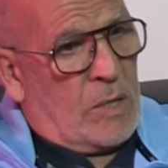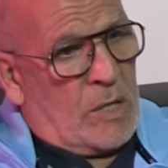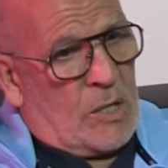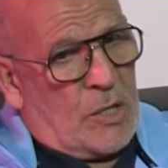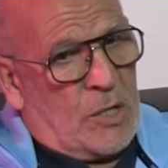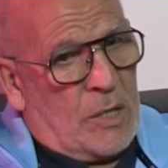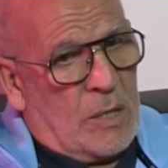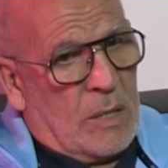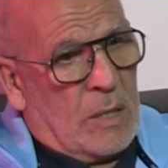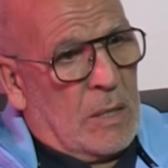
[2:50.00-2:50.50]

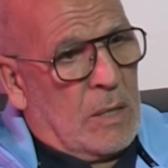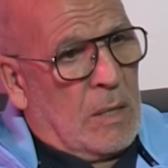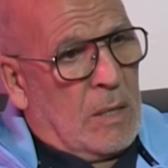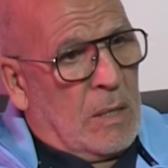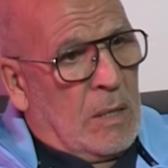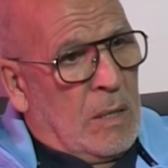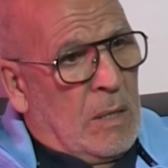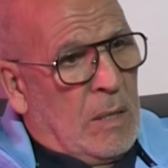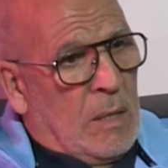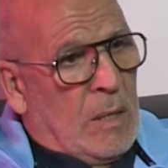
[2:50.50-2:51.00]
الشيء
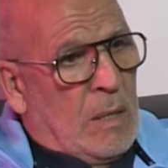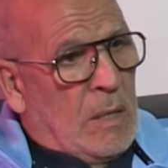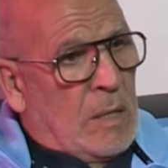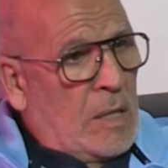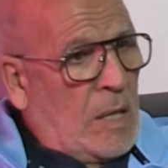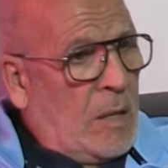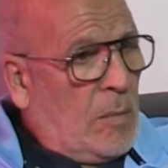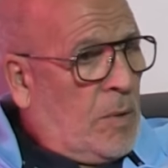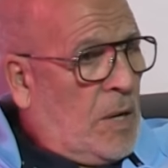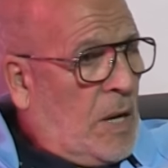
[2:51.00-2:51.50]

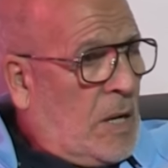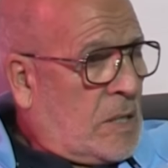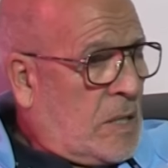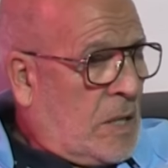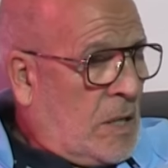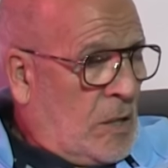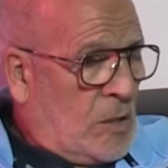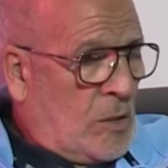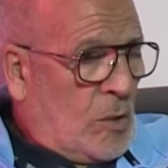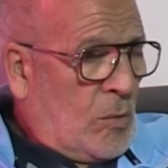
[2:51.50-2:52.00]
طلبنا
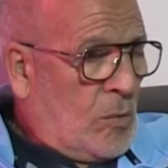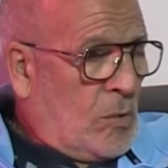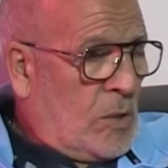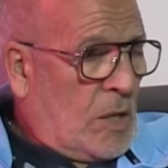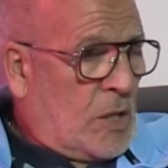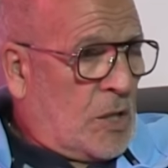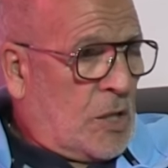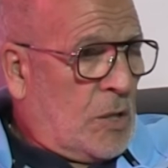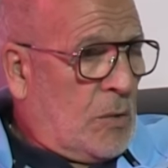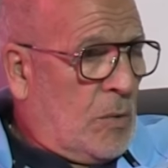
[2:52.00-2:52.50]
تنهضروا
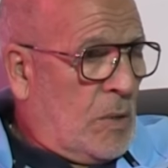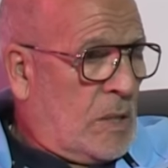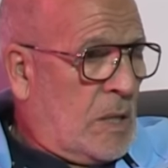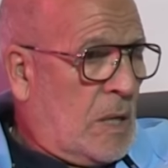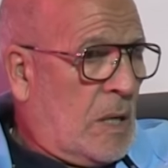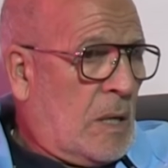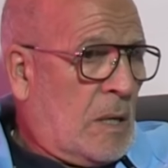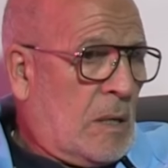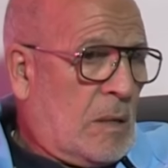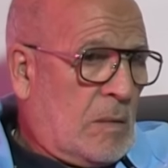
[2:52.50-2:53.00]
وداك الشيء
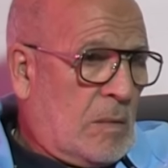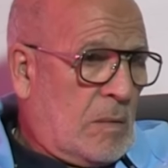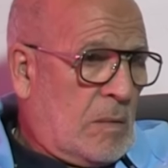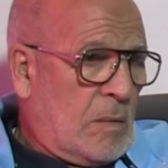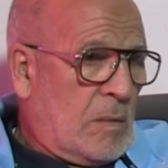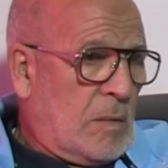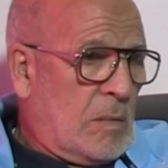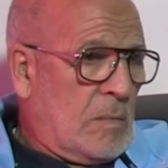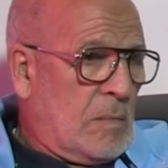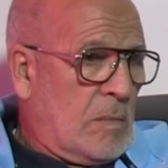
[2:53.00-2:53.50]
وهذا
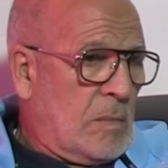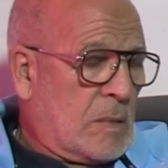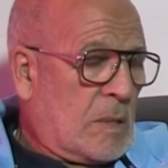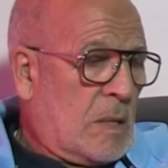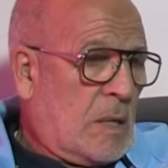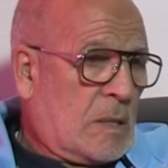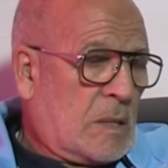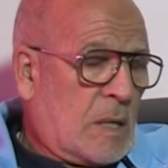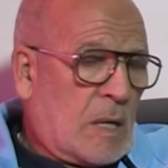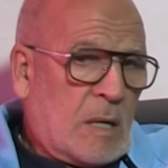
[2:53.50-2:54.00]

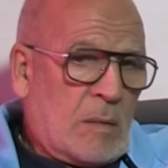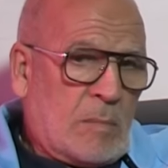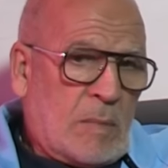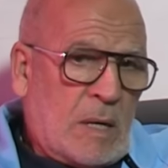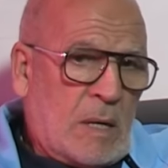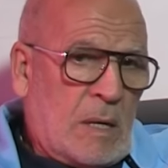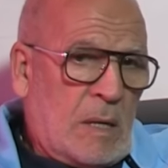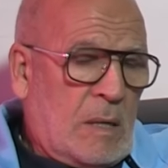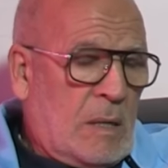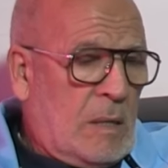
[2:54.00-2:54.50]
تنهضر انا
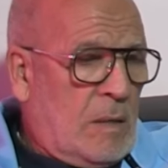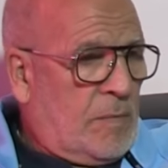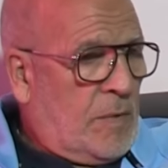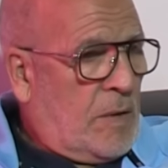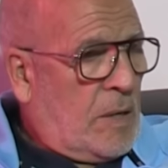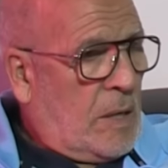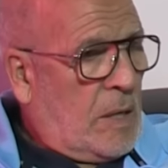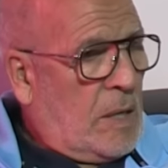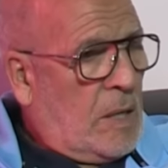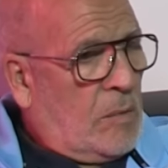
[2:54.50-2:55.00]
مع
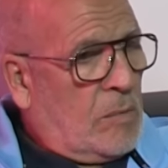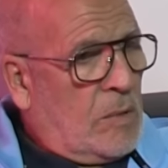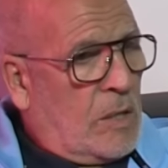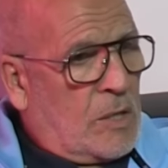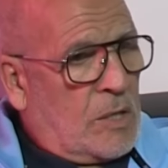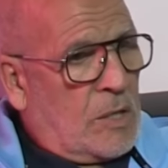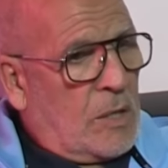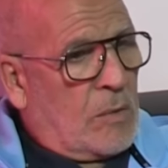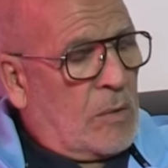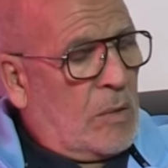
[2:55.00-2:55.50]
فريه وداك
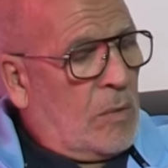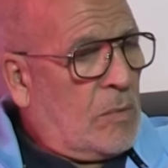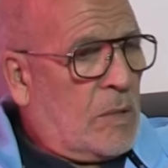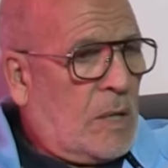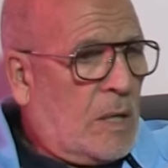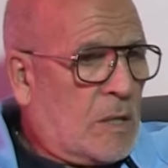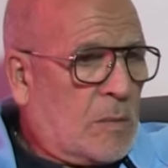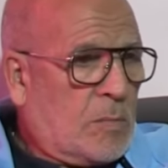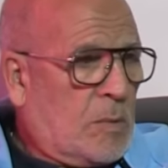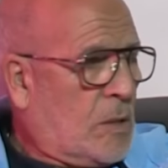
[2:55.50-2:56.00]
الشيء قلت
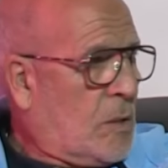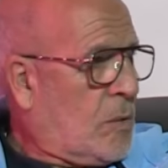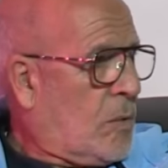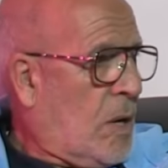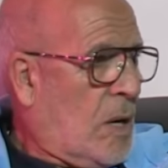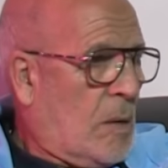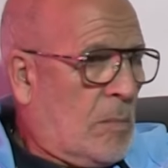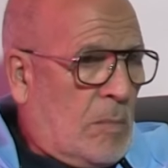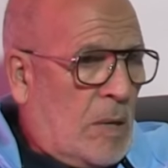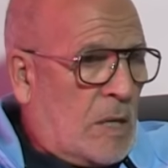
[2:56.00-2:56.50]
له علاش ما
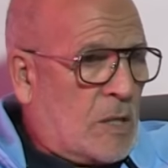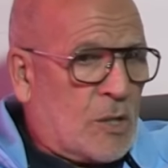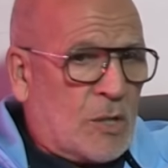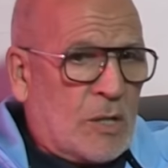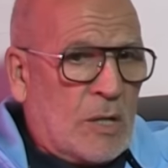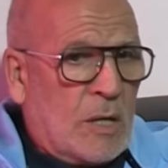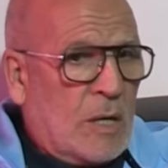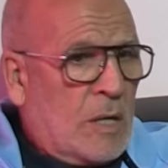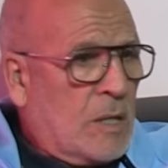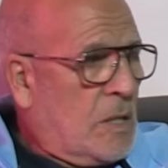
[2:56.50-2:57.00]
نديرو ان
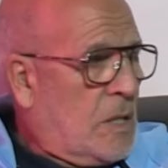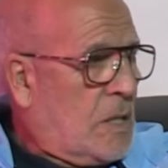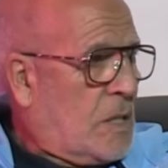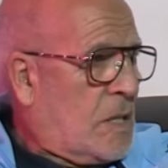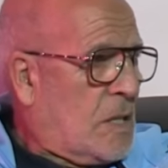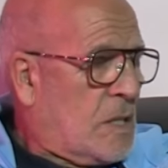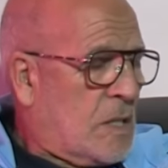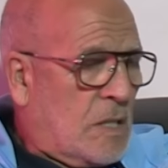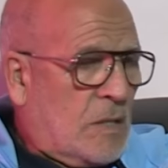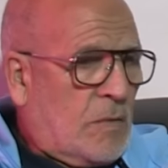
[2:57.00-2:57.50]
ماتش
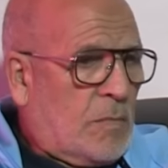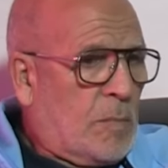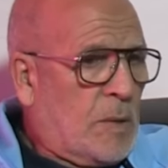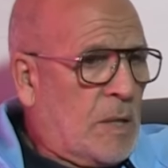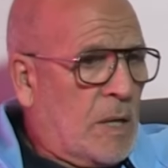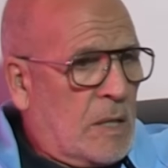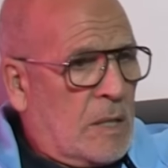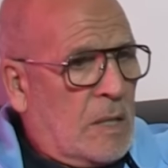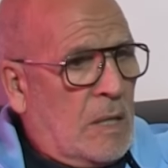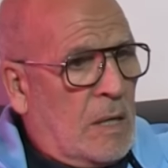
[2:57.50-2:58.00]
ديسيزيف
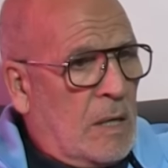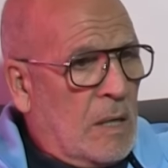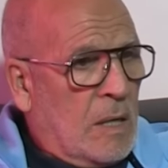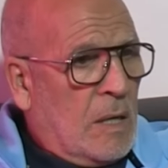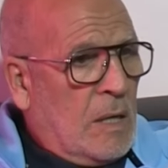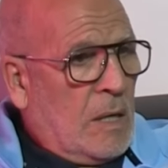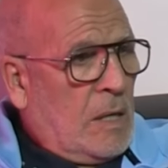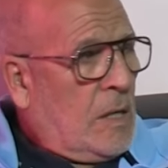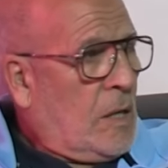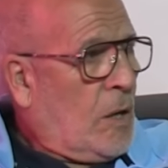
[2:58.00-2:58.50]
بيناتنا
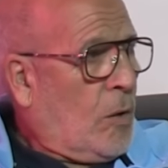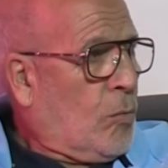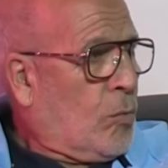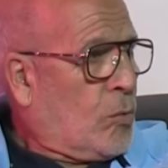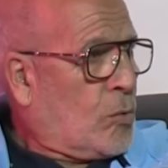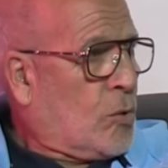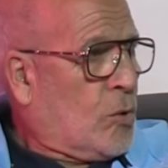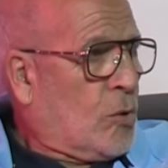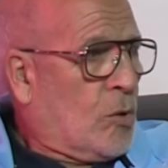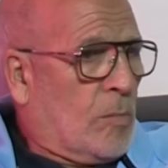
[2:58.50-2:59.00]

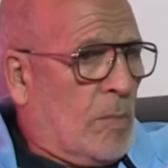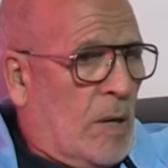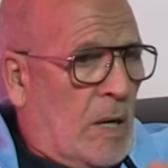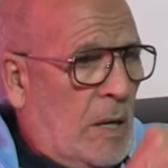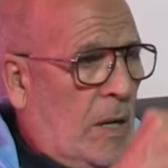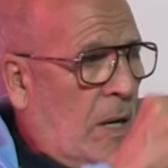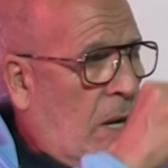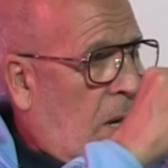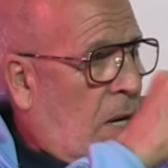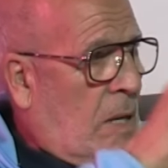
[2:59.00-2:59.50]
يغوتوه مع
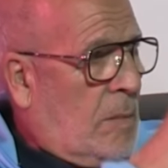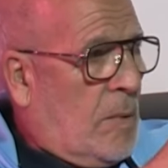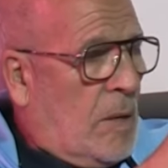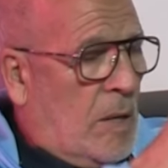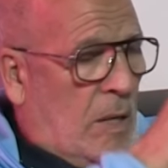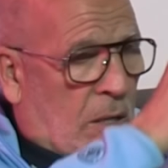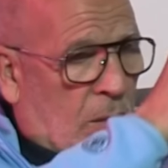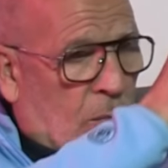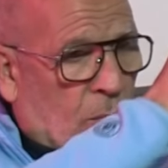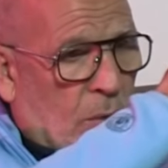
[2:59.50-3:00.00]
اللعابه
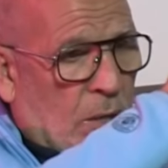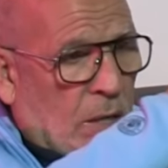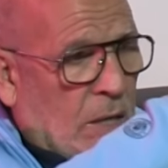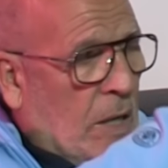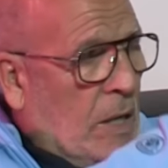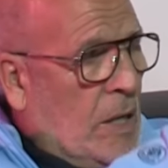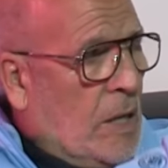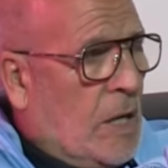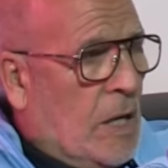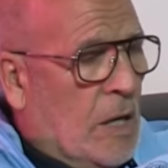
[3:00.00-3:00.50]
هذوك اللي
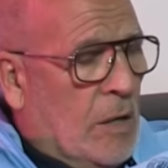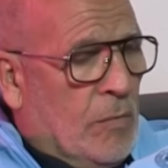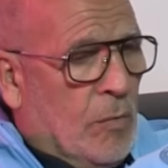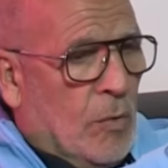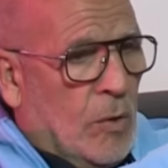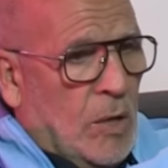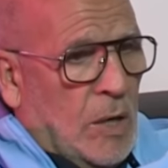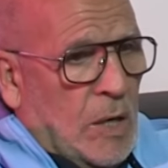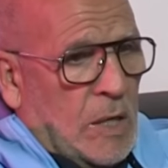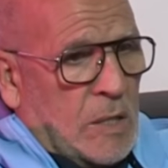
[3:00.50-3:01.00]
كاينين
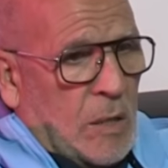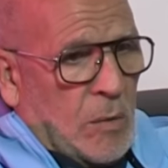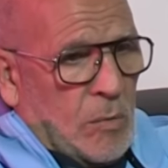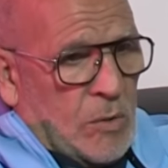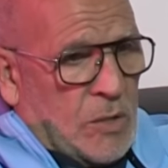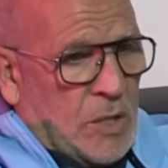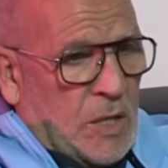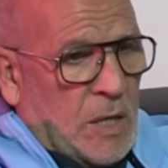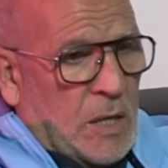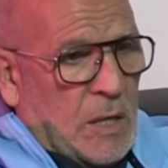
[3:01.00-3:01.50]
كيفولي
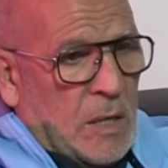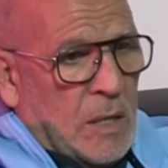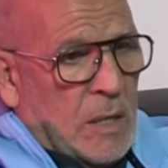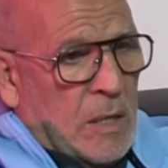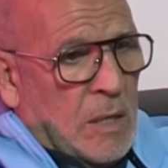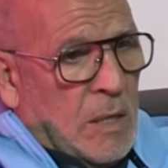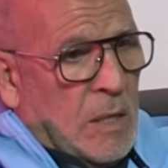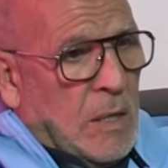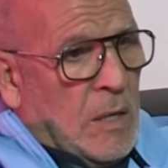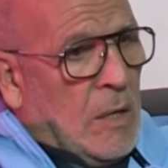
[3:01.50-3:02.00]
ليترونجي
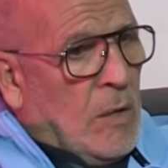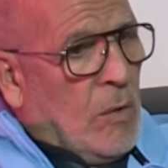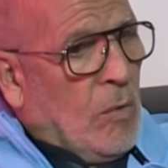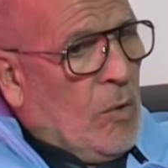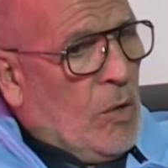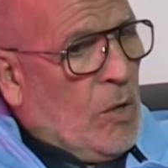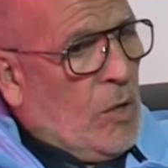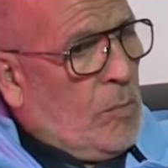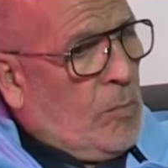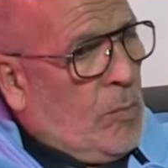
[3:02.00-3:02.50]

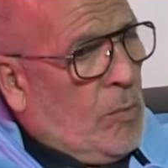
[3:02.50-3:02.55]
ونلعبوا